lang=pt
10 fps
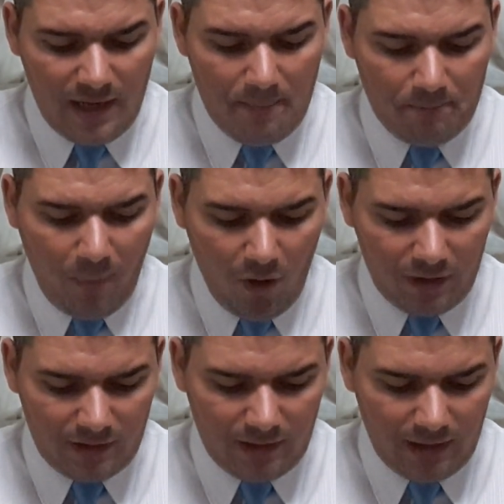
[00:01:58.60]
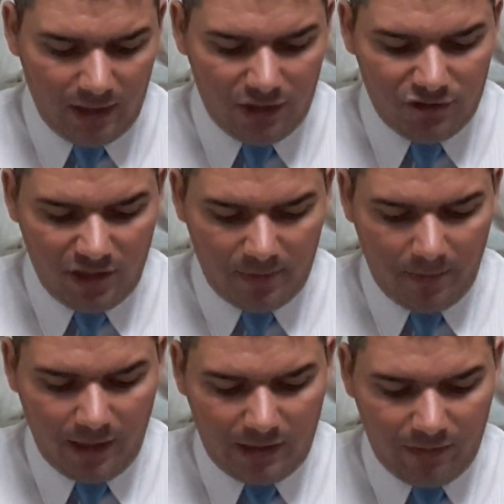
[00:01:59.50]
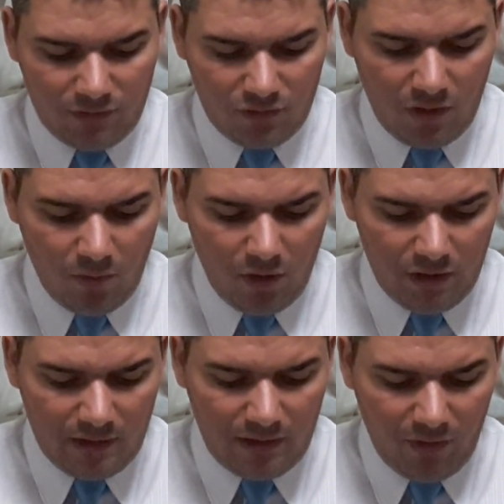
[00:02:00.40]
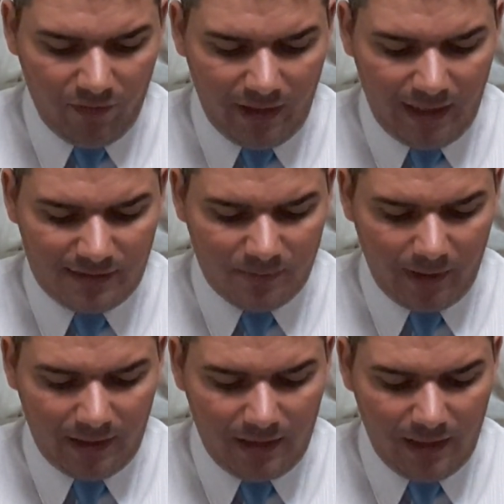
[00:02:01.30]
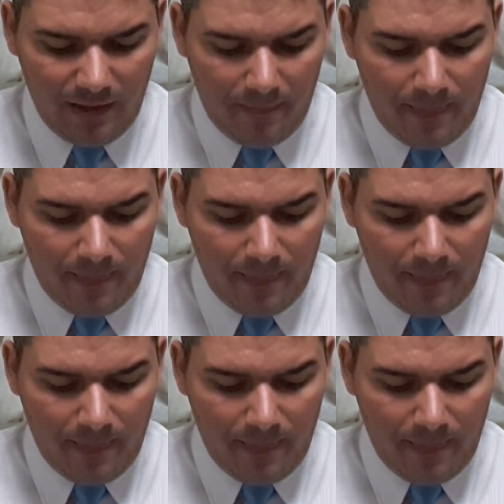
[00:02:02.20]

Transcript: Hipócrita, tira a primeira trave do teu olho, e então verás para que